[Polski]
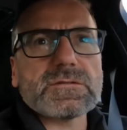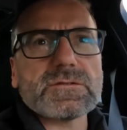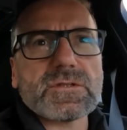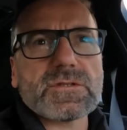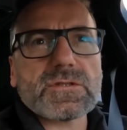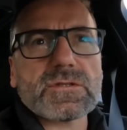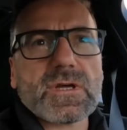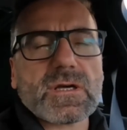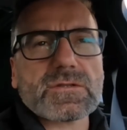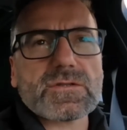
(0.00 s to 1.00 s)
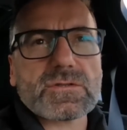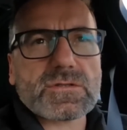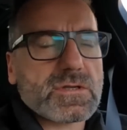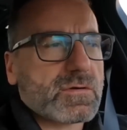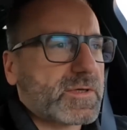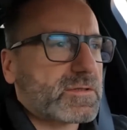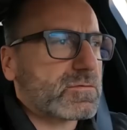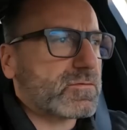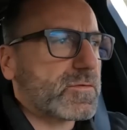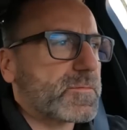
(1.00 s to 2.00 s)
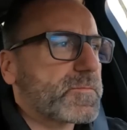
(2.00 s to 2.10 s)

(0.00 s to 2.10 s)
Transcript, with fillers: 10, e, na 1000 kilometrów.